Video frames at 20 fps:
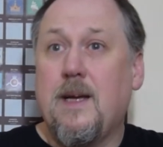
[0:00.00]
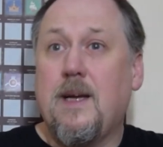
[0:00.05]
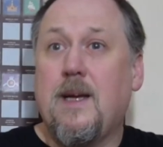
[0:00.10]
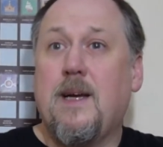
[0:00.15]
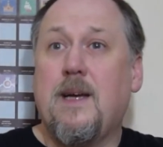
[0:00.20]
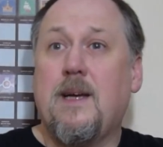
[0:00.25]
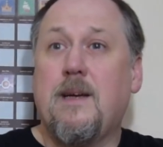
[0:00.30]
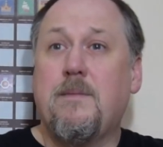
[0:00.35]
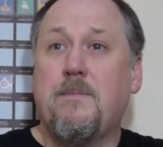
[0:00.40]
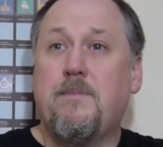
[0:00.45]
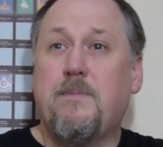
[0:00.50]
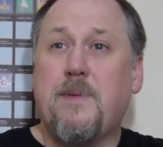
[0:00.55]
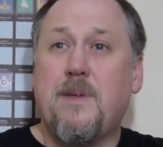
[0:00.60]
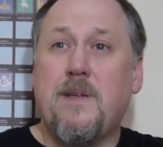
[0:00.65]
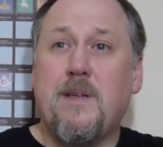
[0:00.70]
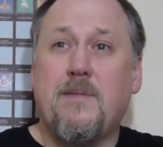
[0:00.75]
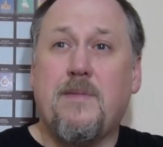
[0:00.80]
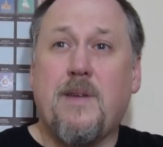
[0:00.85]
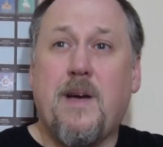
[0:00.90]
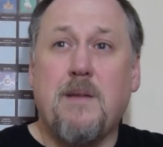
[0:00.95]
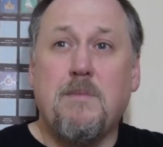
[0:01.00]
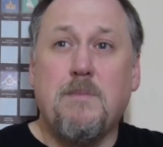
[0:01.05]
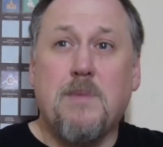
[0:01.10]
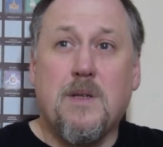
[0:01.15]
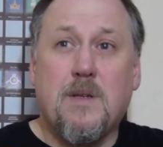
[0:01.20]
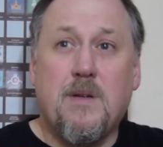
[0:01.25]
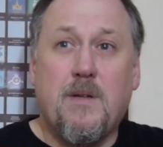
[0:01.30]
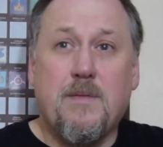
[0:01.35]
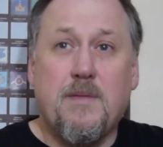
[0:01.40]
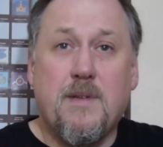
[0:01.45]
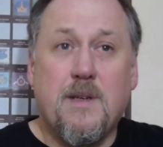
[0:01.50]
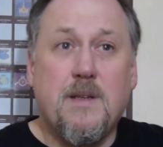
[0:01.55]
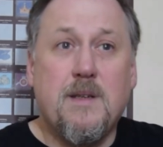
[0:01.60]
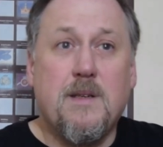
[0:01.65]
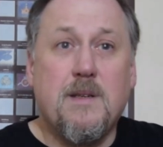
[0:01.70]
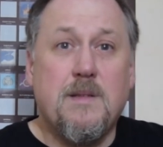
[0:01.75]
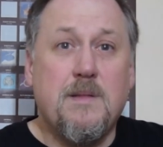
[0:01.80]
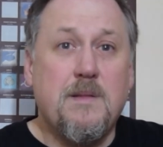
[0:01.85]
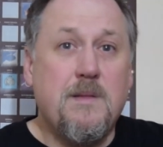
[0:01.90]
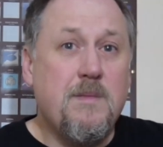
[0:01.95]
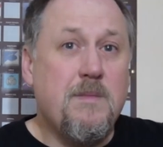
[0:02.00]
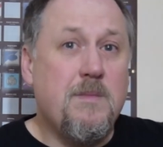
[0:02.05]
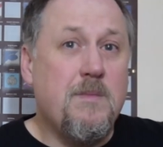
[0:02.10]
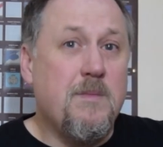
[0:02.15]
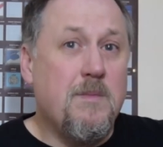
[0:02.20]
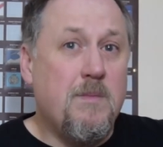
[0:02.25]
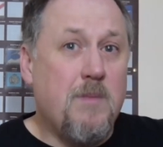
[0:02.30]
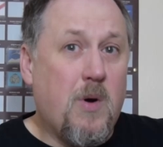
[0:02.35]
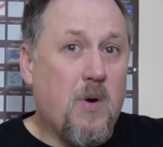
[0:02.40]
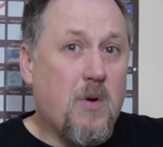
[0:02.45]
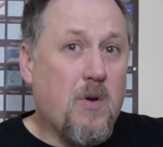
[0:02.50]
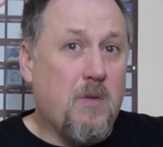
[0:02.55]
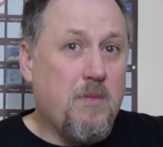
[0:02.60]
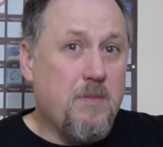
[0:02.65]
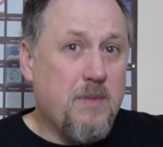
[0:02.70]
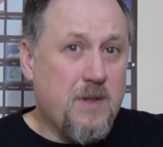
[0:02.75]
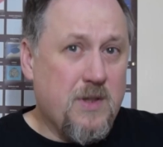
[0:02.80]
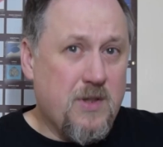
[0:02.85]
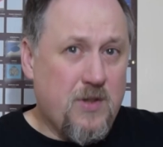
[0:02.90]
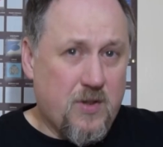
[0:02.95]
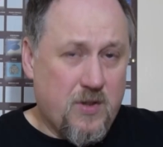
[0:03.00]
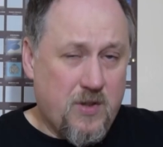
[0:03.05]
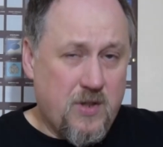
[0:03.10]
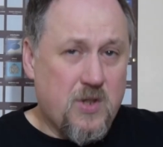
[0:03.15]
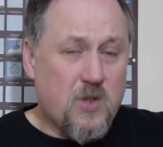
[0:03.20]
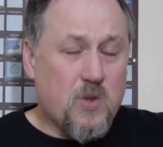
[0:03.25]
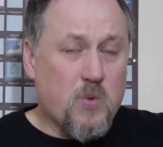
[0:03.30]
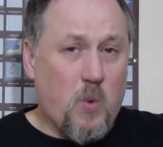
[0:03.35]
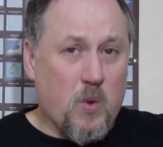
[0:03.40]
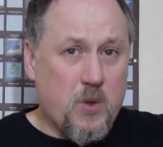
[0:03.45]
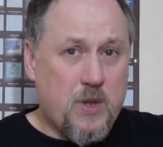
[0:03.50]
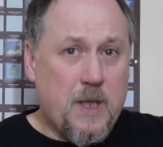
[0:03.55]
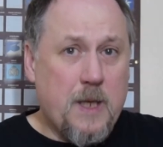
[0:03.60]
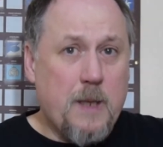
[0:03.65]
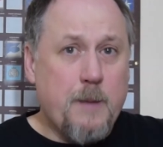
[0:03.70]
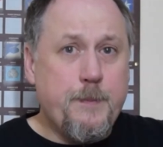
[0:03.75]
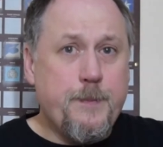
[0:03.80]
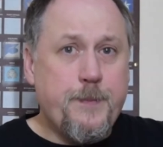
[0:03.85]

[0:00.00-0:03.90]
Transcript: E, piwa imbirowe mogą być dosyć słodkie.